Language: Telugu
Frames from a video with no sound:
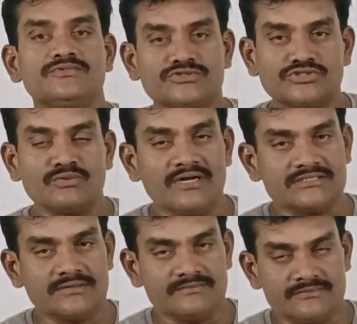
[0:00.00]

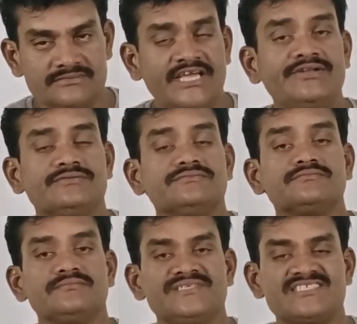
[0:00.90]
సుస్వాగతం నేను
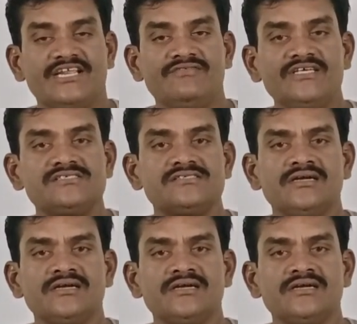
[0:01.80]
మీ శ్రీనివాస్